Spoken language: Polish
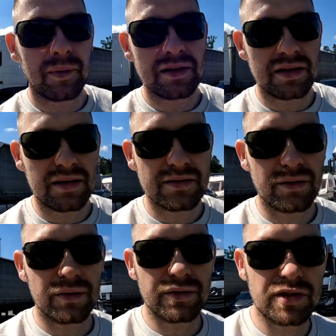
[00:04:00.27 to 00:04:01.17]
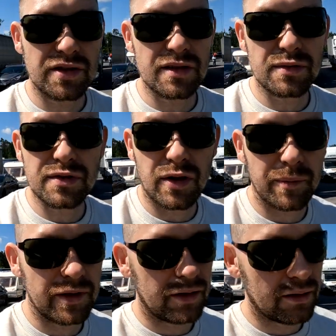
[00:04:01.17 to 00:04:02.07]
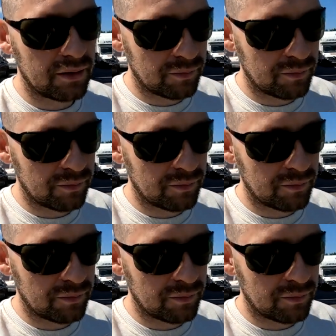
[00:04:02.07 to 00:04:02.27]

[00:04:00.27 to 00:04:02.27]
momencie jest około 30 stopni